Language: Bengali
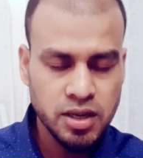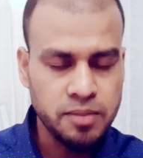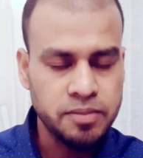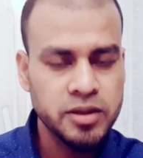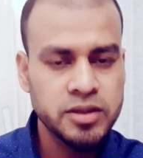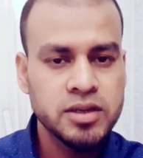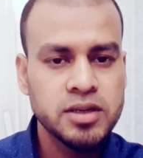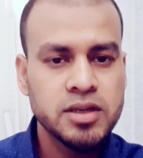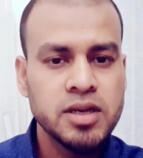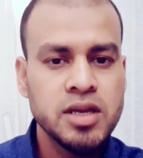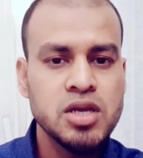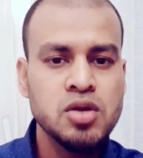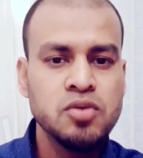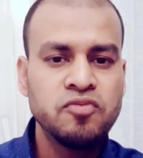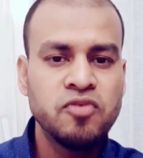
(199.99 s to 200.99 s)
স্টাডি করতে
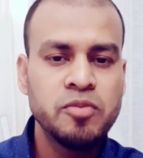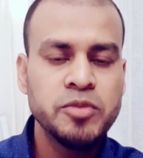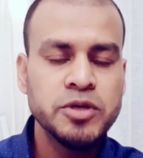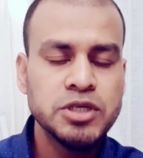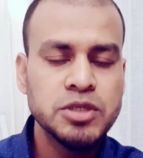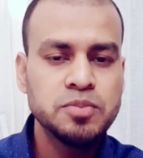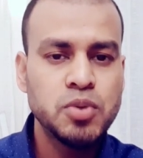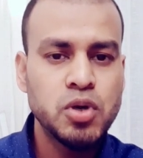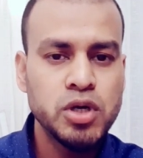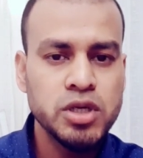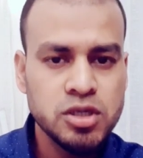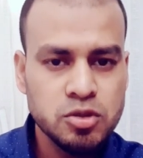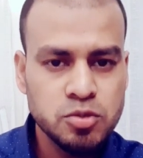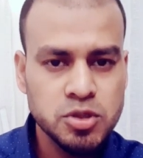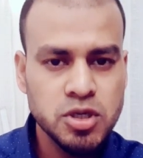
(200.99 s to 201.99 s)
হবে কিন্তু আপনাকে
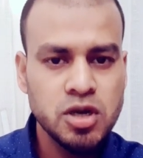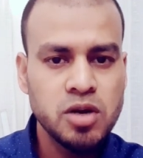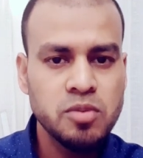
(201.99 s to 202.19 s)
কিন্তু